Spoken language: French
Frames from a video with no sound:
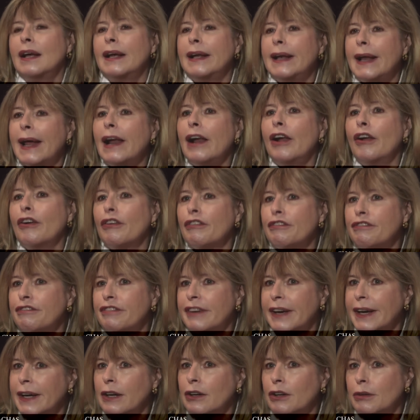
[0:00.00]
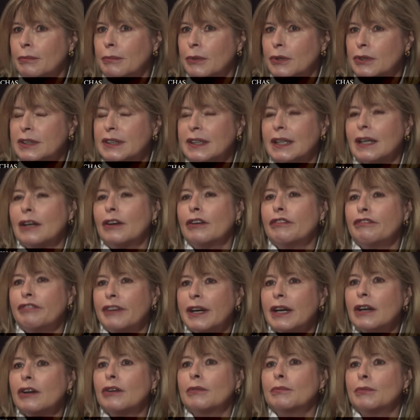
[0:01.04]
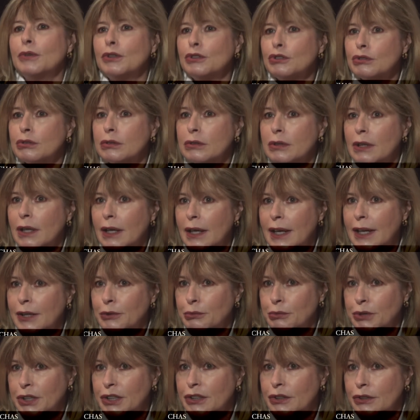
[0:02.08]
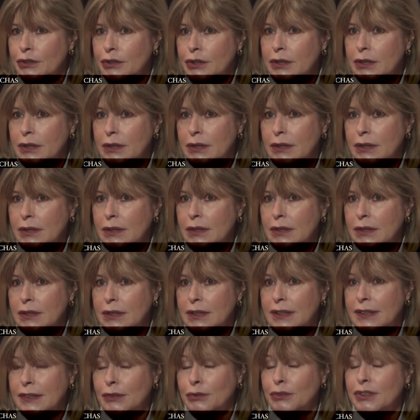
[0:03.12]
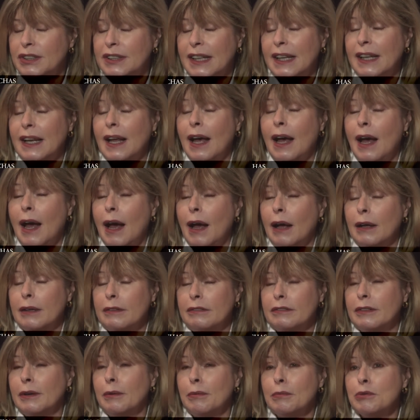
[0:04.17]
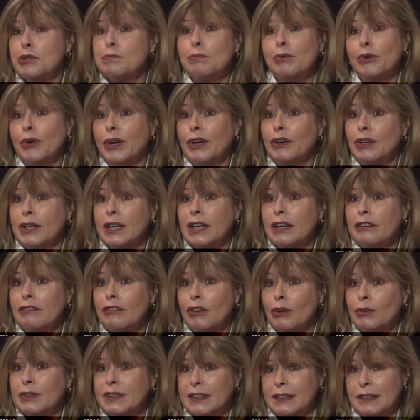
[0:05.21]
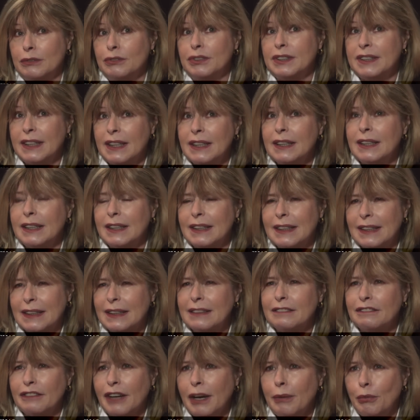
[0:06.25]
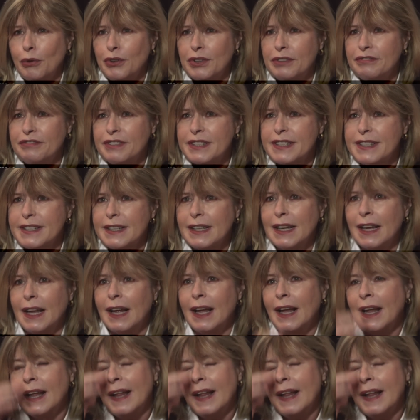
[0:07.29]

Et là, l'enfer commence. C'est-à-dire que l'enfer commence la nuit de noces. C'est une scène, vraiment, je pleurais en l'écrivant. C'est une scène qui est vraiment difficile.